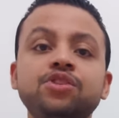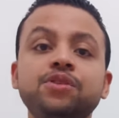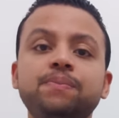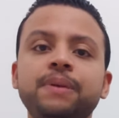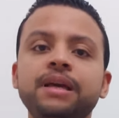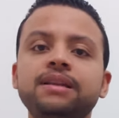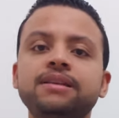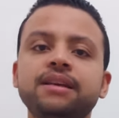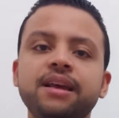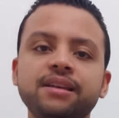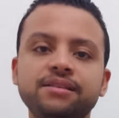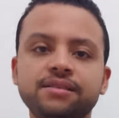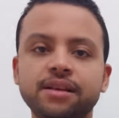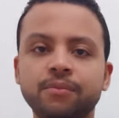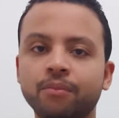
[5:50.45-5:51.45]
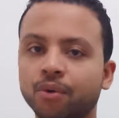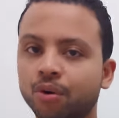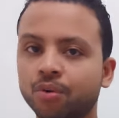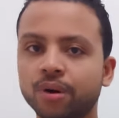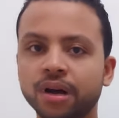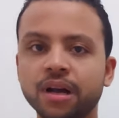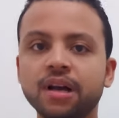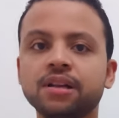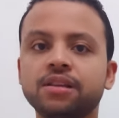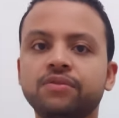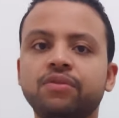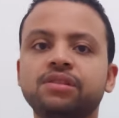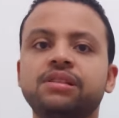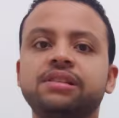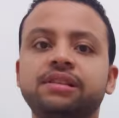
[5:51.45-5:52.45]
experiência boa que
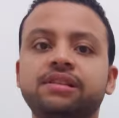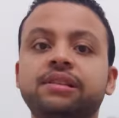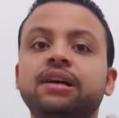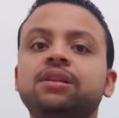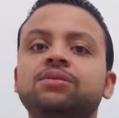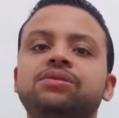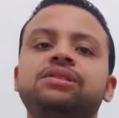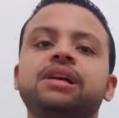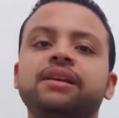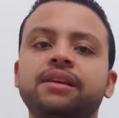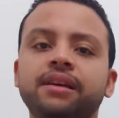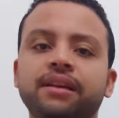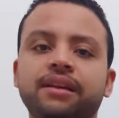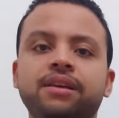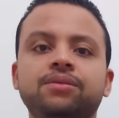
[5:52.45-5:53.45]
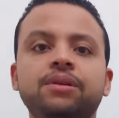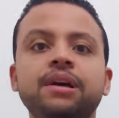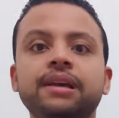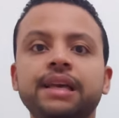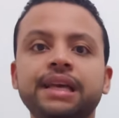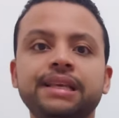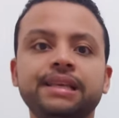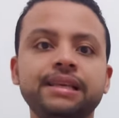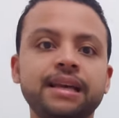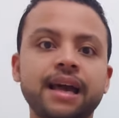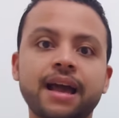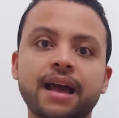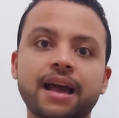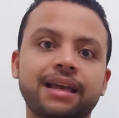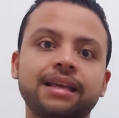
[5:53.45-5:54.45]
você tanto está querendo e que
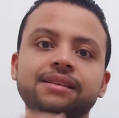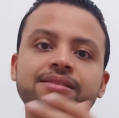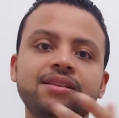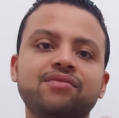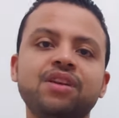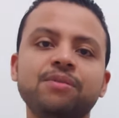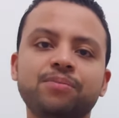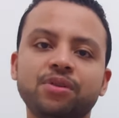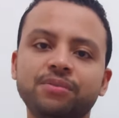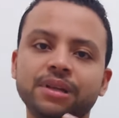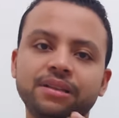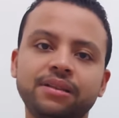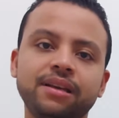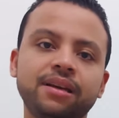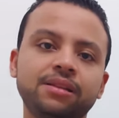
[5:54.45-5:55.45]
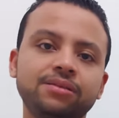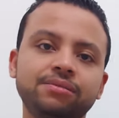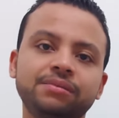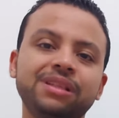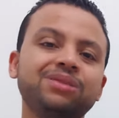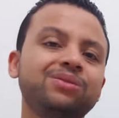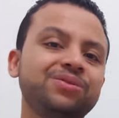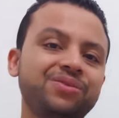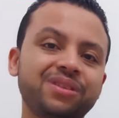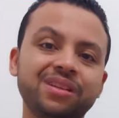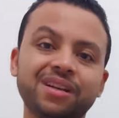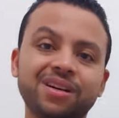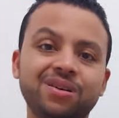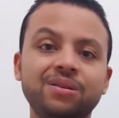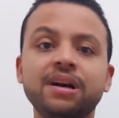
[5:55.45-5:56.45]
aí você vem prometendo prometendo e no
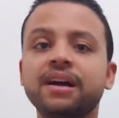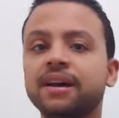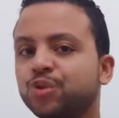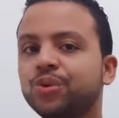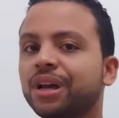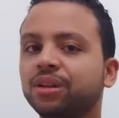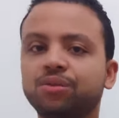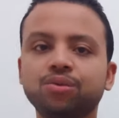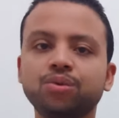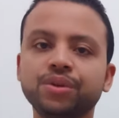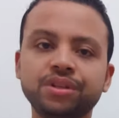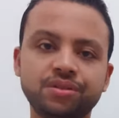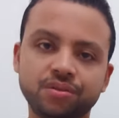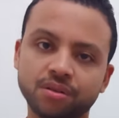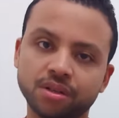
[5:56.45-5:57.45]
final não é tudo isso